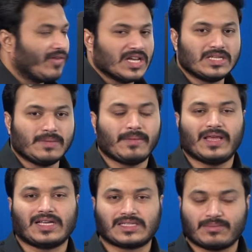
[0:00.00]
వైసీపీ
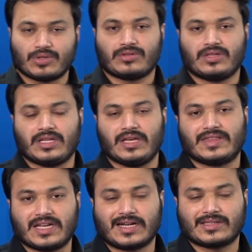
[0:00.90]
మీద అసంతృప్తి ఉంది
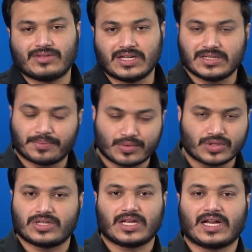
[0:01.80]
వ్యతిరేకత ఉందని చెప్తూ
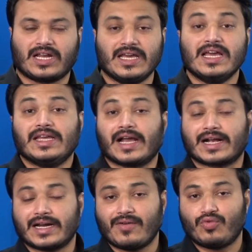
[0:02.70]
వస్తున్నారు కానీ
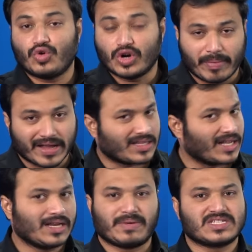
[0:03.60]
ఎక్కడా ఓట్ బ్యాంక్
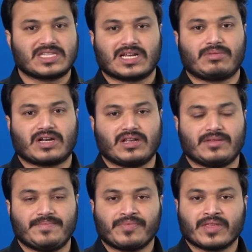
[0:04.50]
తగ్గిన పరిస్థితి కనపట్లేదు
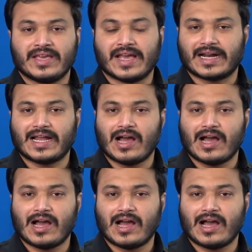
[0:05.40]
ఎక్కడ